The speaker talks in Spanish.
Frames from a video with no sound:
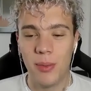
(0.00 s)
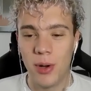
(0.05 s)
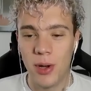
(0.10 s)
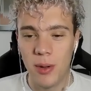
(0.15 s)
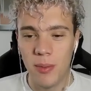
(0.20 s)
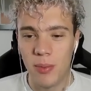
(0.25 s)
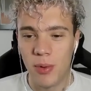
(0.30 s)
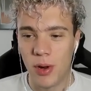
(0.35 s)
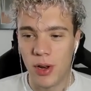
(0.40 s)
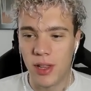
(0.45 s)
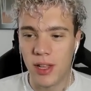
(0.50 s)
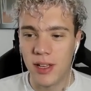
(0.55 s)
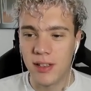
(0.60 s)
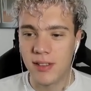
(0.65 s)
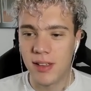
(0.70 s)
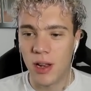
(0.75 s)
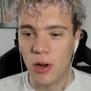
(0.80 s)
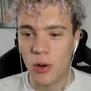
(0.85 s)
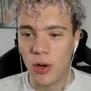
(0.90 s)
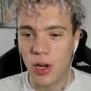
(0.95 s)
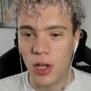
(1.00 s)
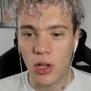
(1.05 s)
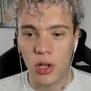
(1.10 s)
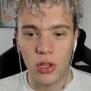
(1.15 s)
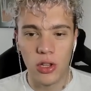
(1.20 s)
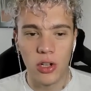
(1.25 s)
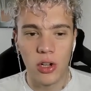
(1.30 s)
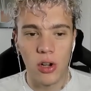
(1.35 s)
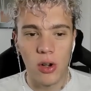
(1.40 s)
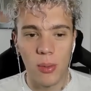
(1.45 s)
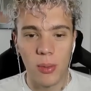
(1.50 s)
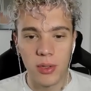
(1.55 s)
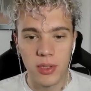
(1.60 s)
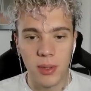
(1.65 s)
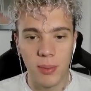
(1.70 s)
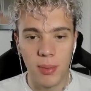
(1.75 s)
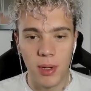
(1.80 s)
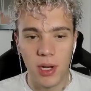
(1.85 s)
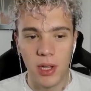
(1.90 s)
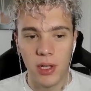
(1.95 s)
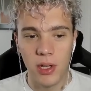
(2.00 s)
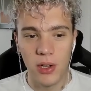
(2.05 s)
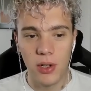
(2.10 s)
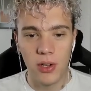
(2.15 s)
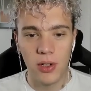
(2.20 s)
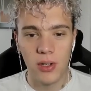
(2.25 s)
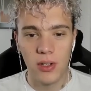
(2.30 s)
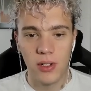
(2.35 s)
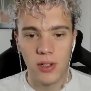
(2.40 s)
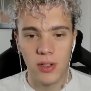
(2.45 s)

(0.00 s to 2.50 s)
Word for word: pero no importa, es algo anecdótico como siempre les digo.